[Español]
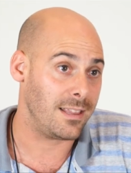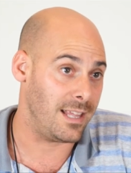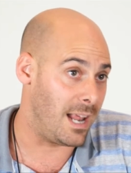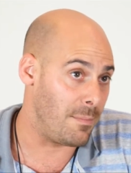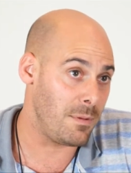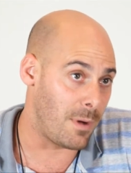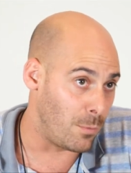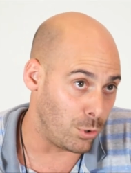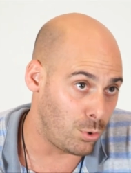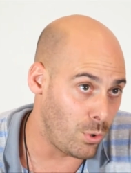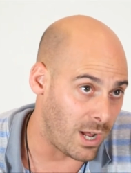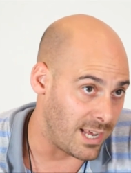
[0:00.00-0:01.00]
de la misma
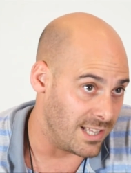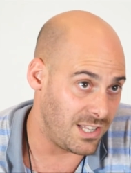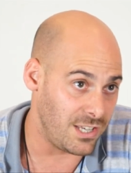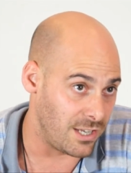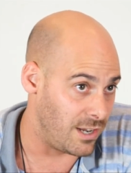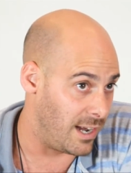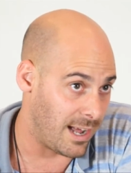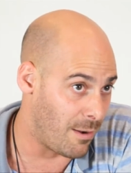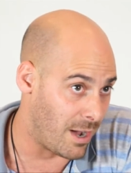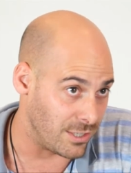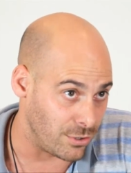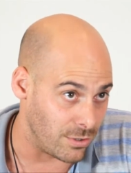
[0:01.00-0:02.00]
montura que ensillan en el
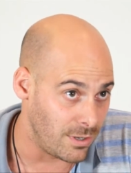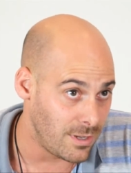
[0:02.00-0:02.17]
caballo.